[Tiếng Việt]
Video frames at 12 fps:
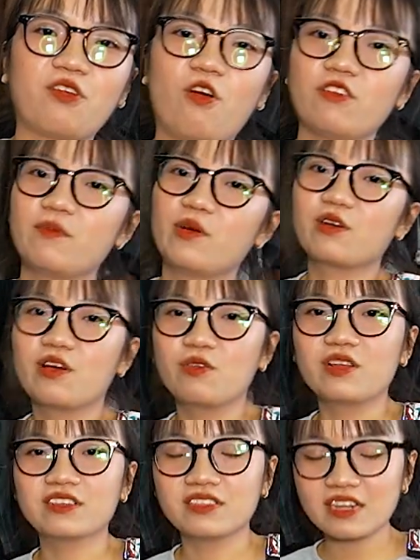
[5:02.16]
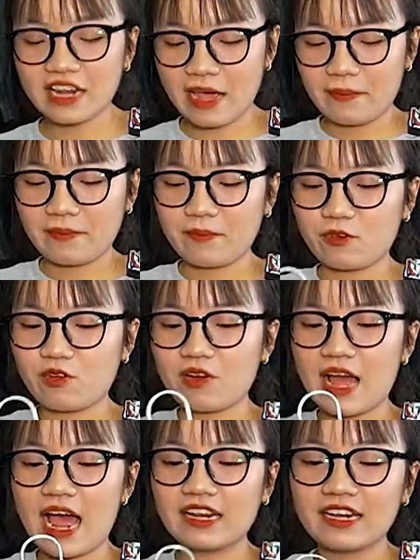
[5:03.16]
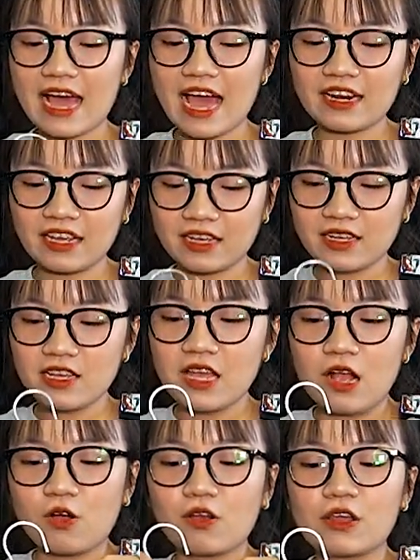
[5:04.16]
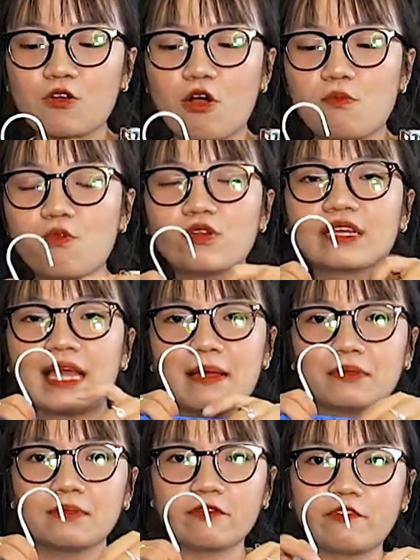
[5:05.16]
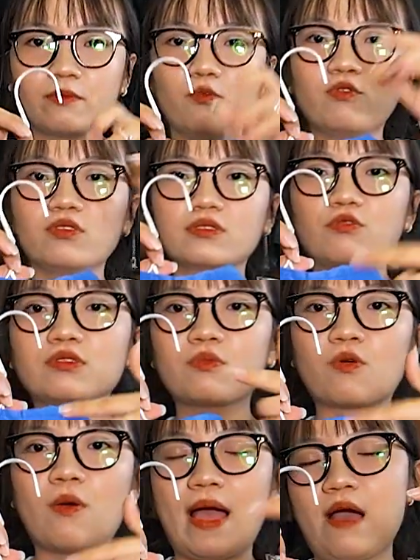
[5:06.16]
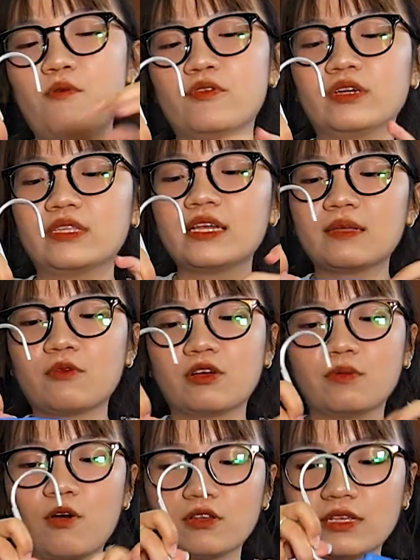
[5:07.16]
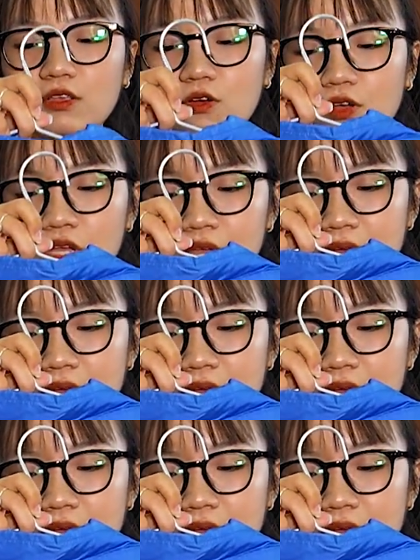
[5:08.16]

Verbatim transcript: nói với mọi người luôn là rất đẹp. Một con Adidas này. Con này có mũ đi kèm nhưng mà phần mũ được giấu trong cổ áo. Mọi người thích thì mọi người bỏ ra thôi.